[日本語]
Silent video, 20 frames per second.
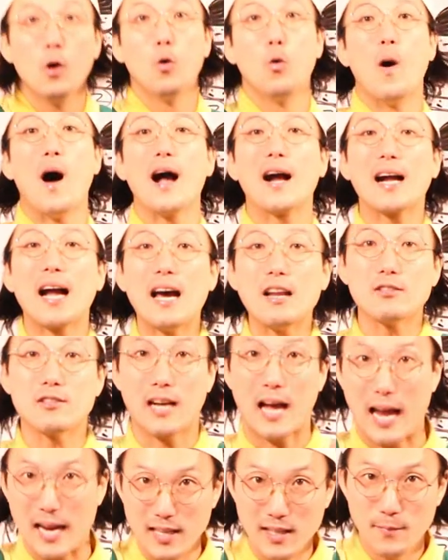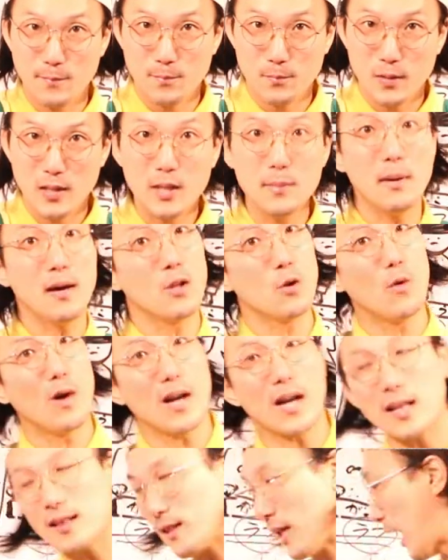わかるかい今のわ
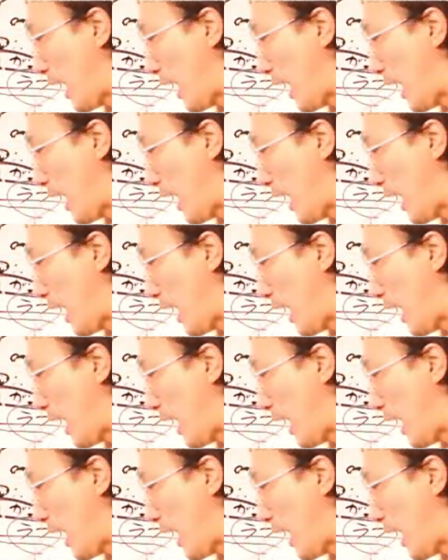かっ